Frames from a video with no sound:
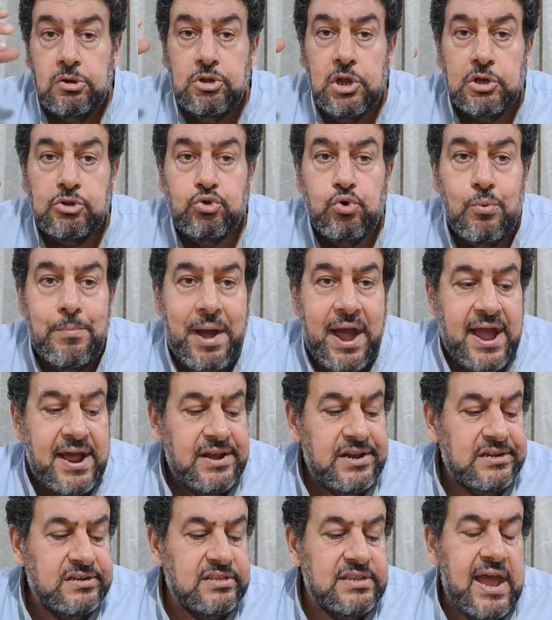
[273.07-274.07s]
ضغطهم
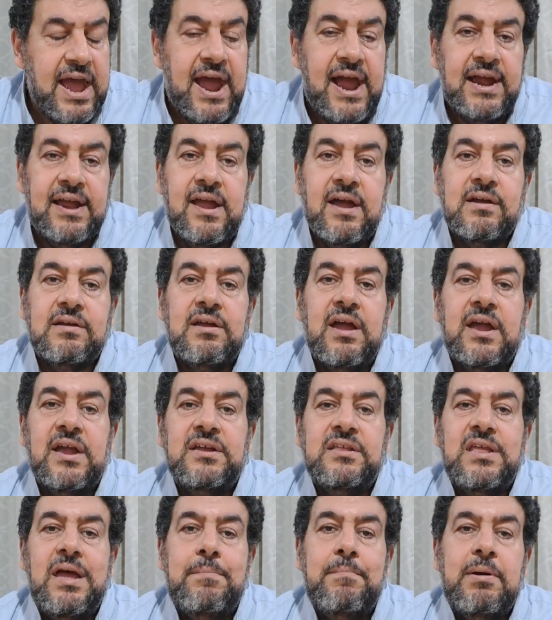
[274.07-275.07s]
عالي ده
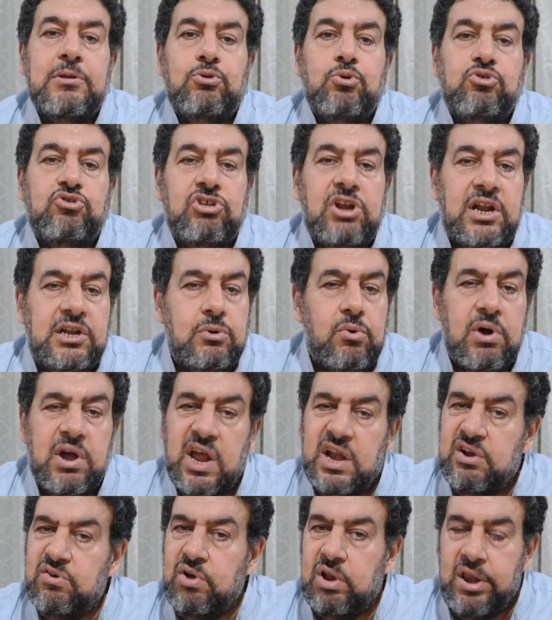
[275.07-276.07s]
كركريه ده ما تقولش
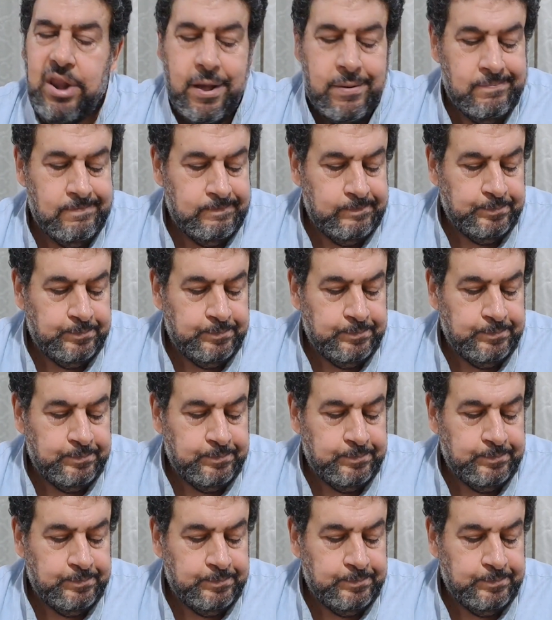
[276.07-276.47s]
لعدوك عليه والله